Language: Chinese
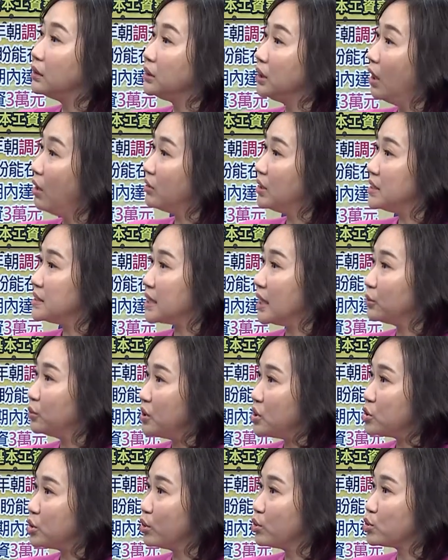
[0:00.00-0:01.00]
呢，以后人家
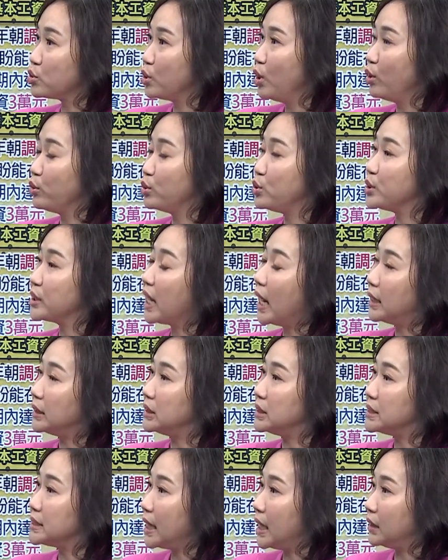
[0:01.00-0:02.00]
退休之后又去砍
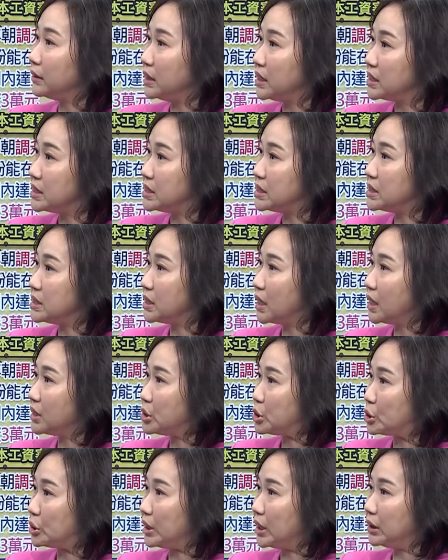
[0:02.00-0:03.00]
人家的年金啊
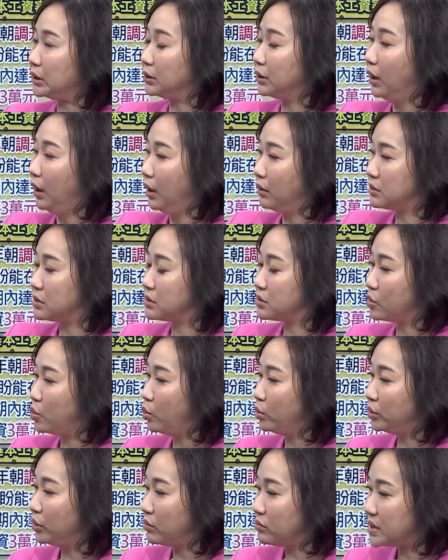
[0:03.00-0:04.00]
之类的哈。这是
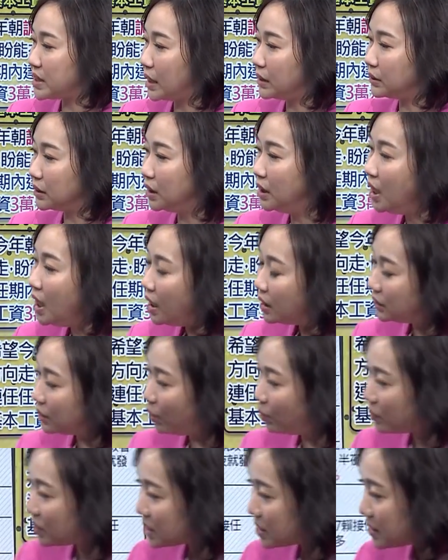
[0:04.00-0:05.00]
郭董讲的。
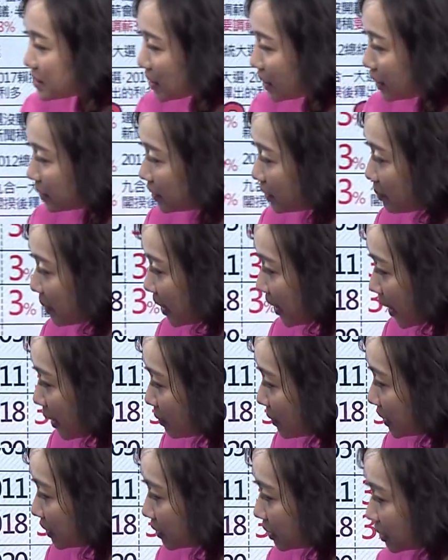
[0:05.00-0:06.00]
那我们现场的特别
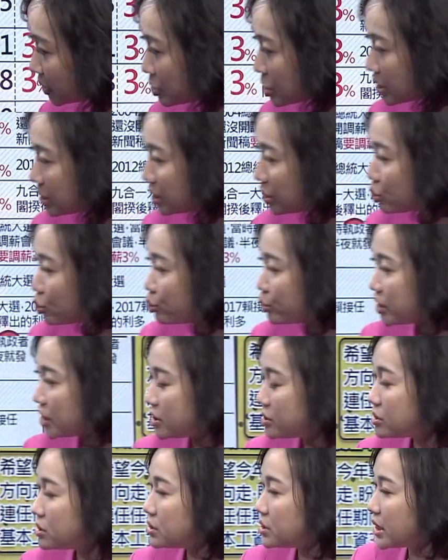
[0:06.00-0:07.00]
来宾呢，这个朱
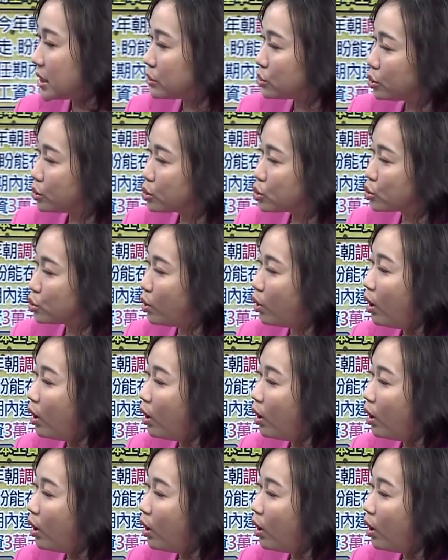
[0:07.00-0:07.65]
前市长就是